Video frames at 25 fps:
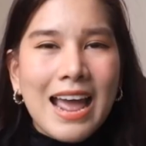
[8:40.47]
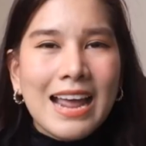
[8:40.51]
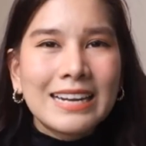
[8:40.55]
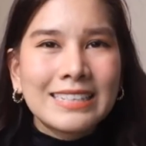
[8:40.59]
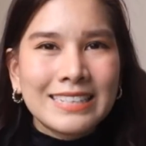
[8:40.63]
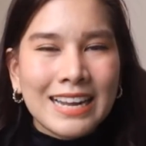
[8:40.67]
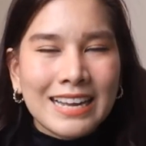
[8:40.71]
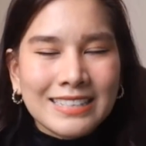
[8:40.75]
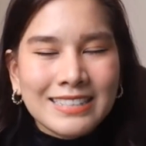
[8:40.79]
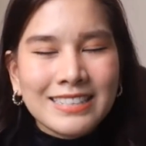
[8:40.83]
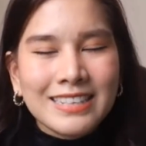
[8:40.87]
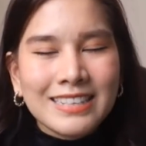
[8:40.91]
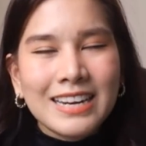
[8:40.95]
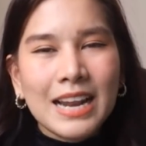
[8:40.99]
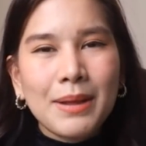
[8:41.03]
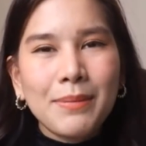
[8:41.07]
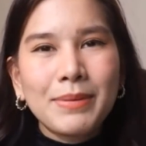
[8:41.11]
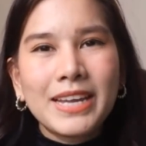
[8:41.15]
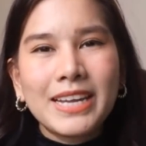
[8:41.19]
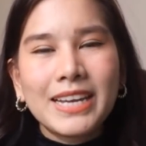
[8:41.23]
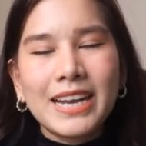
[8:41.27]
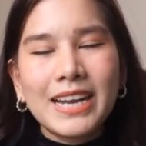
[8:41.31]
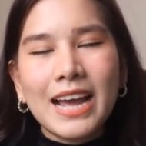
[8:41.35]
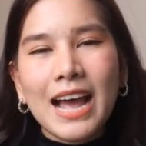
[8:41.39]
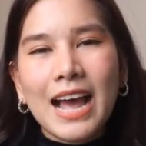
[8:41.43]
หนังสือเล่ม
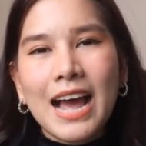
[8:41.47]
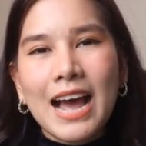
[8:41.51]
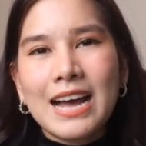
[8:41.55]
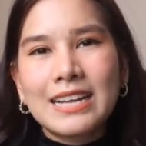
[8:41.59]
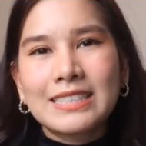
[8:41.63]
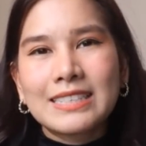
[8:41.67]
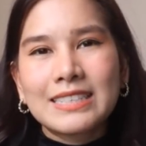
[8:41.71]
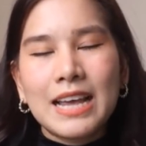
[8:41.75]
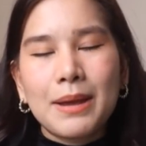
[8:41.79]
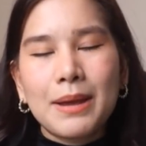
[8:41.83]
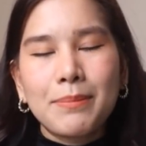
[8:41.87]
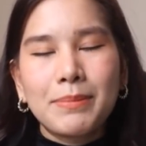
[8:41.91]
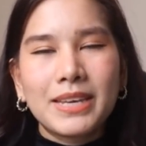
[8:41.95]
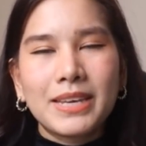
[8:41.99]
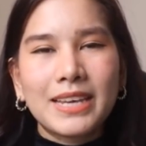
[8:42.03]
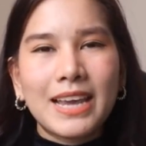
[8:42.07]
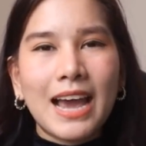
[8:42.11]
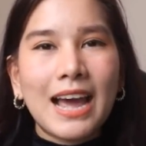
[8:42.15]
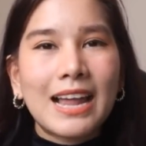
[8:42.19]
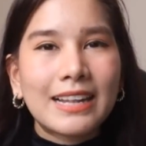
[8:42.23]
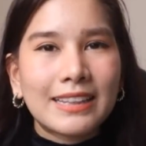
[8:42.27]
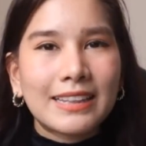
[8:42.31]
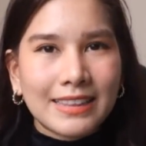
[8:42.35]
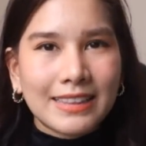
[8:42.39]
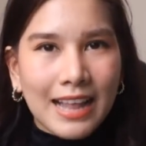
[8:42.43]
นี้นะคะจะมีกา
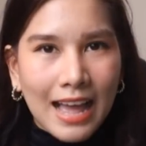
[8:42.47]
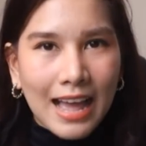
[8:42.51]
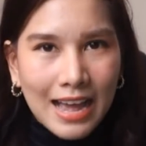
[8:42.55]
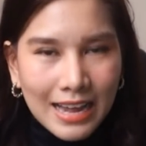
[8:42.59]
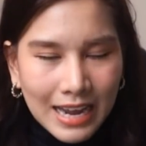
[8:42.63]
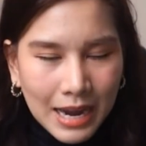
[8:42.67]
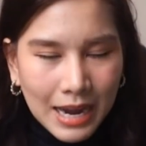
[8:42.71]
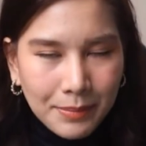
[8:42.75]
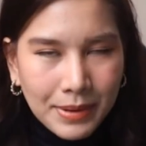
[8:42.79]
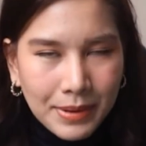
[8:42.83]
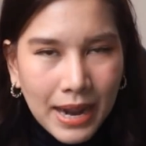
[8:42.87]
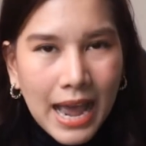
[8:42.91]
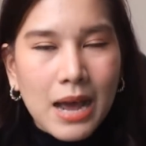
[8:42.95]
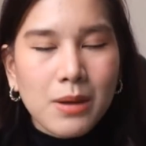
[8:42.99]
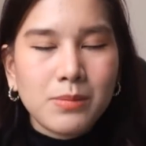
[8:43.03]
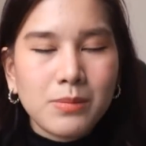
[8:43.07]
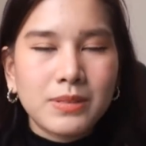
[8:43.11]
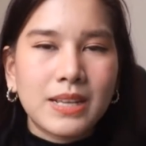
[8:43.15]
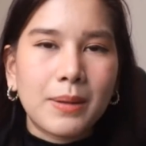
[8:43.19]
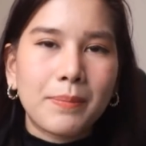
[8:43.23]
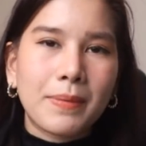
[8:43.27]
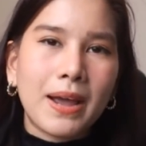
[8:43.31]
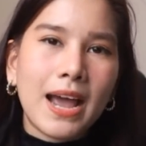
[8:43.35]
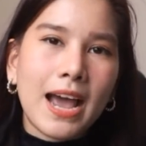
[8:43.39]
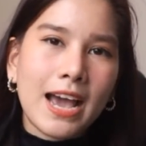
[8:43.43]
รตั้งคำถาม
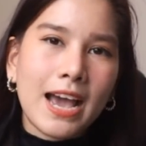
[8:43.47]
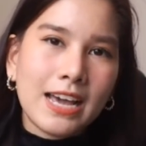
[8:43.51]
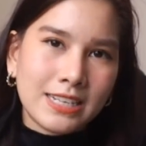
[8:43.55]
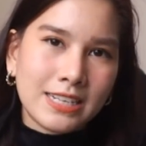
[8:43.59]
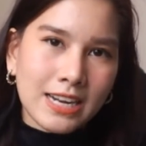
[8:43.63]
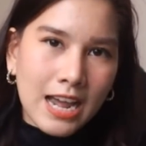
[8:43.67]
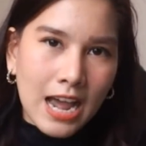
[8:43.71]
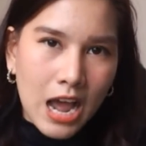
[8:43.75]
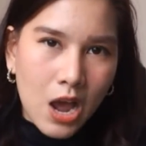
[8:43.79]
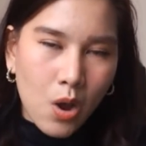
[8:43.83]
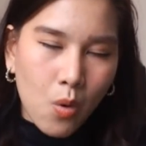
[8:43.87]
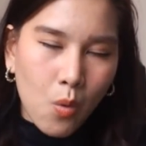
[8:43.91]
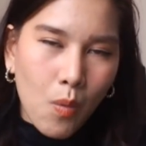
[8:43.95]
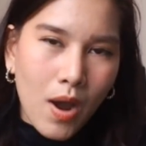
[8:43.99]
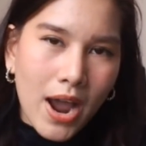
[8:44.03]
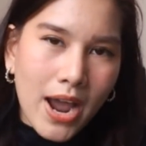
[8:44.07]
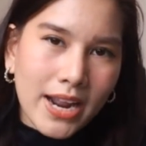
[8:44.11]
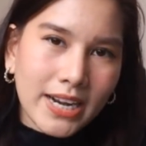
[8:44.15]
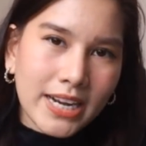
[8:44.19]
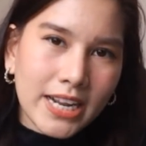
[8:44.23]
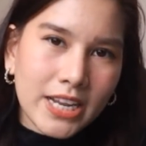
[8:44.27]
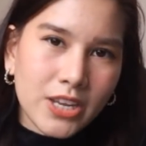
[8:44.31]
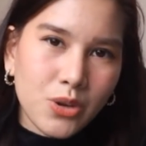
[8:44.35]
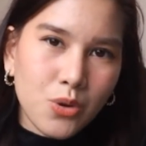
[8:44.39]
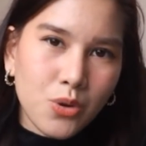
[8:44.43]
สำคัญค่ะว่า
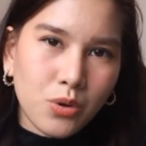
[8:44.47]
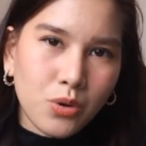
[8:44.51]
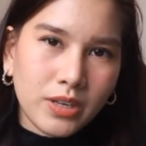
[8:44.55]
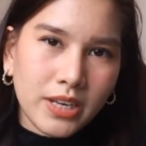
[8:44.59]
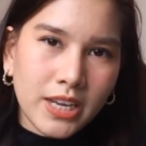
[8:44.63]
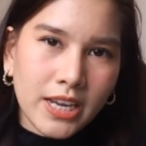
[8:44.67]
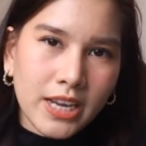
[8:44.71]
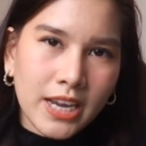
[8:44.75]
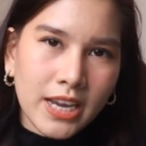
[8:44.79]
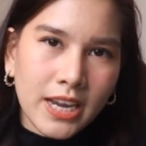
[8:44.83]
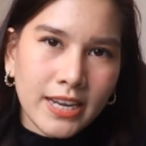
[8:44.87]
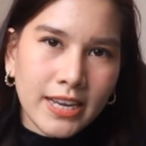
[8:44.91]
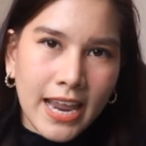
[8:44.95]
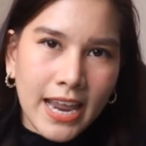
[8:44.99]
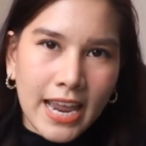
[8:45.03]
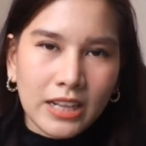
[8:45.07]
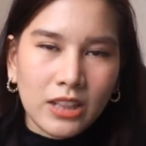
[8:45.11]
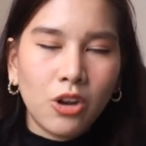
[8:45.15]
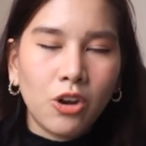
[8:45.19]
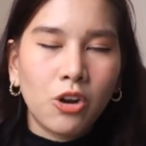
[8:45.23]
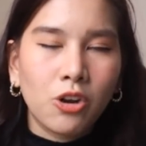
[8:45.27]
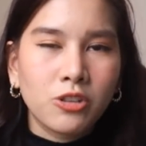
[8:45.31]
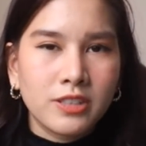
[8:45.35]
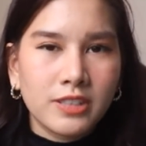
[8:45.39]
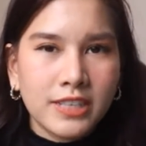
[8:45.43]
ในยุคที่เทคโน
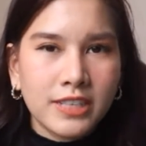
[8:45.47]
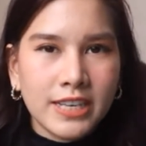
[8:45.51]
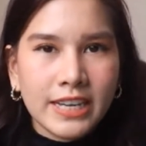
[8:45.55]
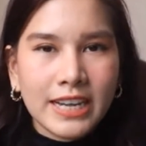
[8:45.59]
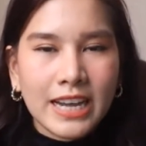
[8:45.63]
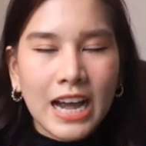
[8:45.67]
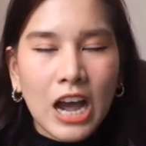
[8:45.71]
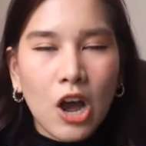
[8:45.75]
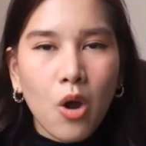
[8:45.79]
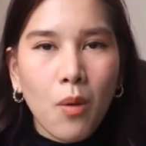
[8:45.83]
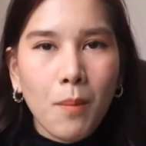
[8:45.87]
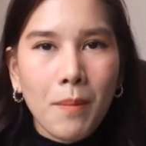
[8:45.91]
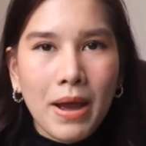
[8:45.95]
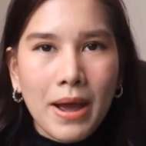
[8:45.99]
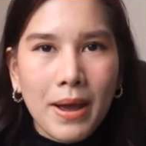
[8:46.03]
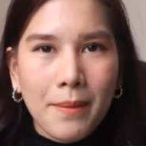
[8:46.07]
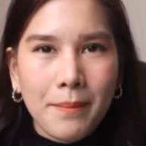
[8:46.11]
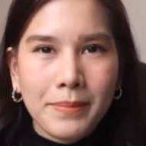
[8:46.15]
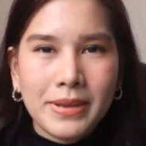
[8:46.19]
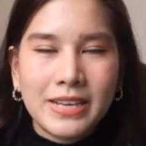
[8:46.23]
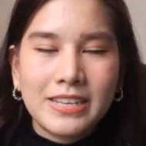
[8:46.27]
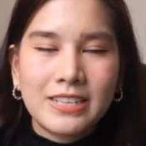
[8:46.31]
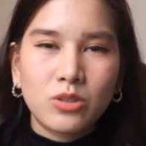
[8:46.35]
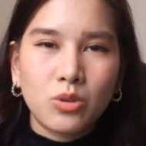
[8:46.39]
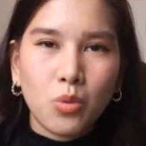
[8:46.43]
โลยีเข้ามา
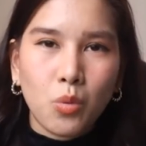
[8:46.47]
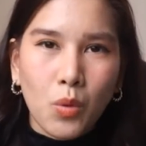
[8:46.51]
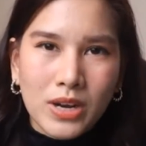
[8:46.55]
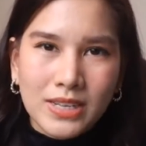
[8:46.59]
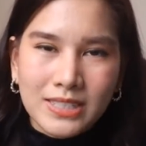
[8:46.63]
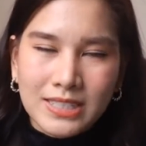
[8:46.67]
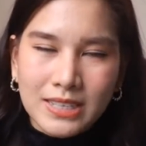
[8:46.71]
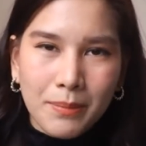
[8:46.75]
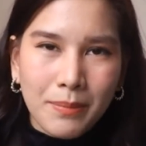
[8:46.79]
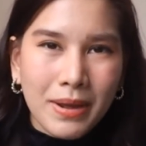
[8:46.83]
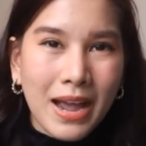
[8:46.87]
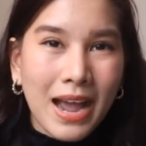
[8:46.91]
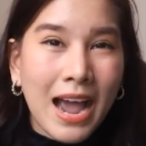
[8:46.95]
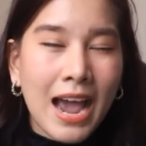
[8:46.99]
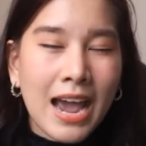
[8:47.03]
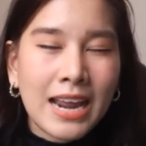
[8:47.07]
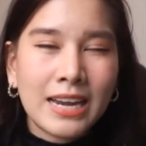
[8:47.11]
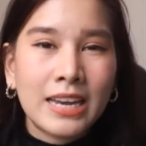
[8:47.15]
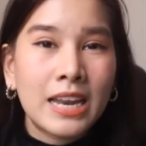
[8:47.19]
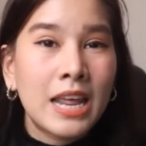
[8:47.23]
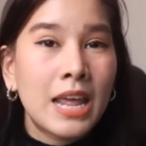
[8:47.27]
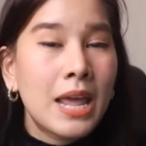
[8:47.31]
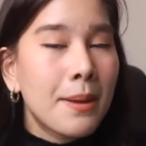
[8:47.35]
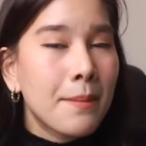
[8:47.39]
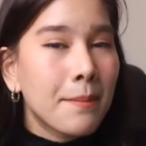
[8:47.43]
มีส่วนสำคัญ
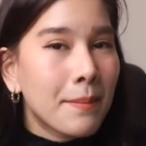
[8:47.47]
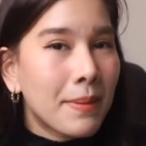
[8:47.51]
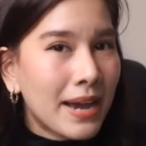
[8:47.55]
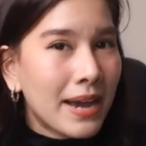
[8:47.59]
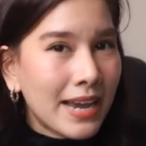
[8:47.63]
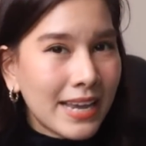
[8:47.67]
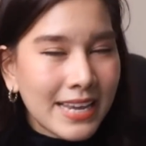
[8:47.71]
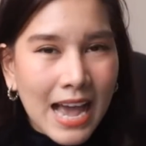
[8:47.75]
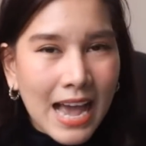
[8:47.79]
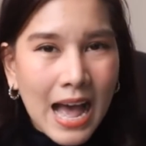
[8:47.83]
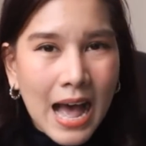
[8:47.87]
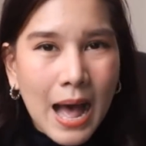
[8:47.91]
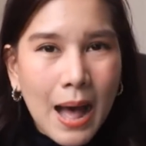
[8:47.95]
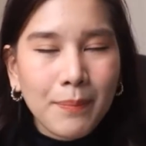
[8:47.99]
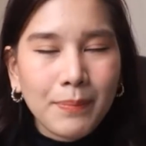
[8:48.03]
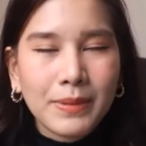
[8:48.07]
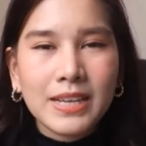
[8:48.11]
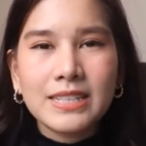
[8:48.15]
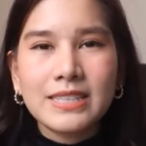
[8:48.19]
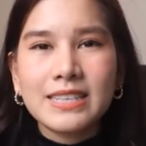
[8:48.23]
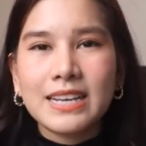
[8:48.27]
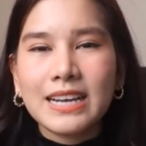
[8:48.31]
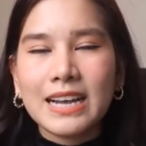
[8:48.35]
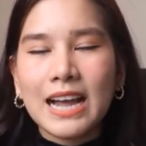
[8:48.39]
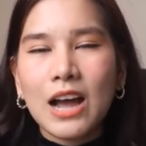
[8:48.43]
พยายาม
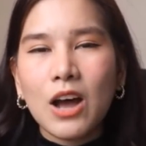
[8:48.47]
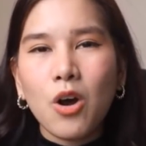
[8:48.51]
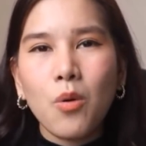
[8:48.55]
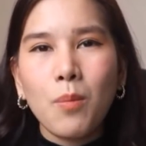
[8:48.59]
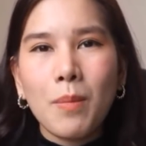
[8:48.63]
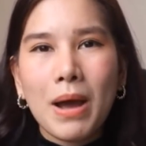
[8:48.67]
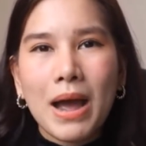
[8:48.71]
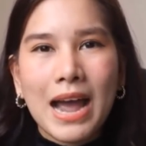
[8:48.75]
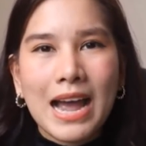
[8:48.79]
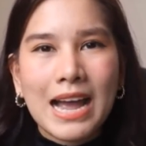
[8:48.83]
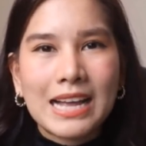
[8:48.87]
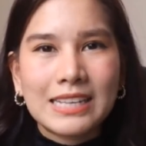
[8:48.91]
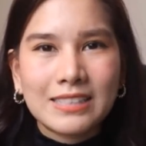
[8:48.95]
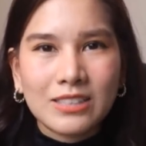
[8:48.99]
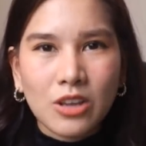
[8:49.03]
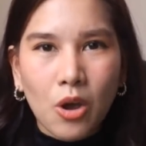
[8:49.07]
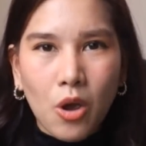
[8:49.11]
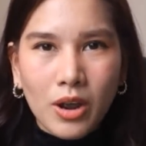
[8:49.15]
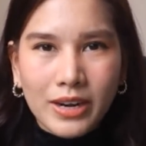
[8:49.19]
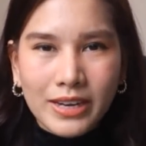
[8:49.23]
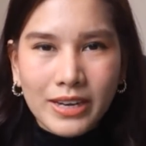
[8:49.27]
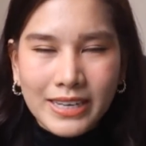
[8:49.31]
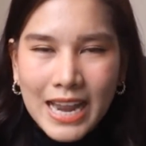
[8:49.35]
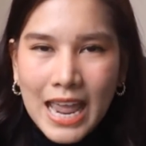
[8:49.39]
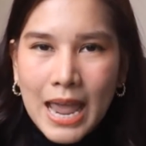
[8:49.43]
ที่จะเข้ามาสอ
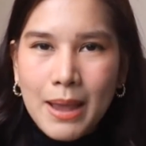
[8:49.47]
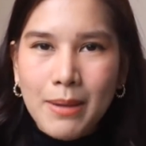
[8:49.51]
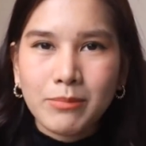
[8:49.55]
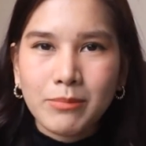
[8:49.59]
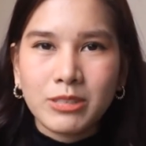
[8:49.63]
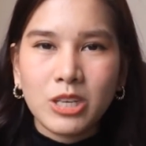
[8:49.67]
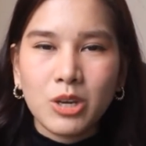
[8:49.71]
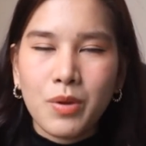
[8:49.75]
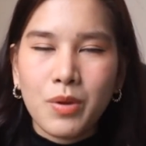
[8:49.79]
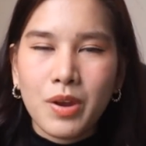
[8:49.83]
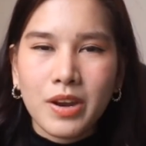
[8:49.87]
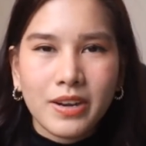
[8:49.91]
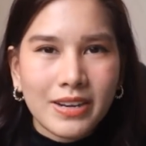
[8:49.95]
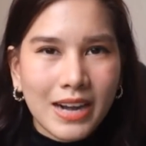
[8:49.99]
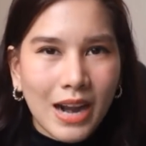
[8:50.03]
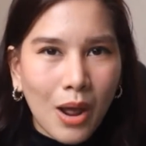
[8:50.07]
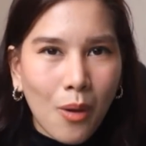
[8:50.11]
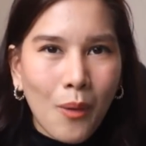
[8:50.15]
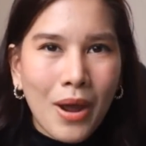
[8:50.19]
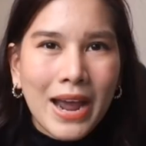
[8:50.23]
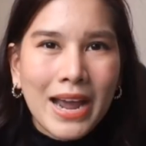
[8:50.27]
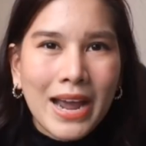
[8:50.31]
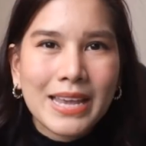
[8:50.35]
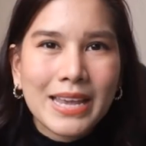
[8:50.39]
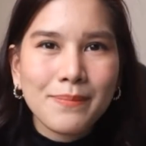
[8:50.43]
ดแนมชีวิตเรา
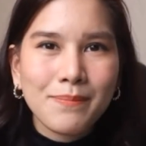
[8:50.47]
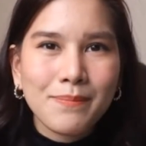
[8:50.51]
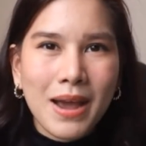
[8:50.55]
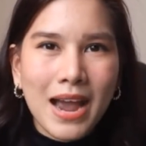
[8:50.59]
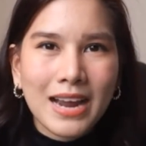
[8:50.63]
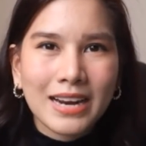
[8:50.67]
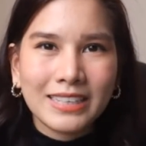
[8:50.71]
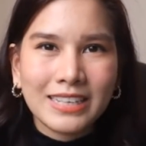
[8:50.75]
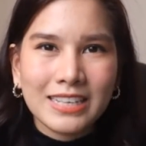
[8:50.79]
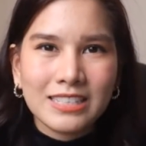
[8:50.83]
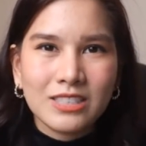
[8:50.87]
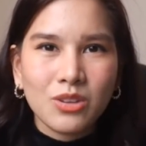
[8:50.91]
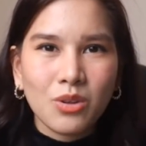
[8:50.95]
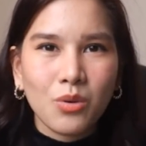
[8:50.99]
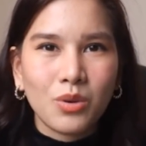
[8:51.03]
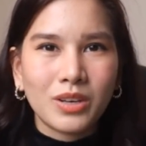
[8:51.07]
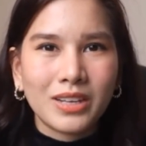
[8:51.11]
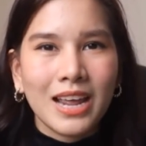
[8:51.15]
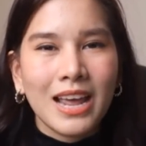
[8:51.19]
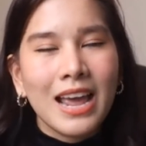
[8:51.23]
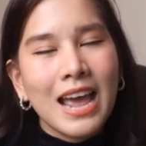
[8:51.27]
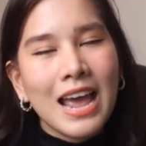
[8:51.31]
ให้มากที่สุด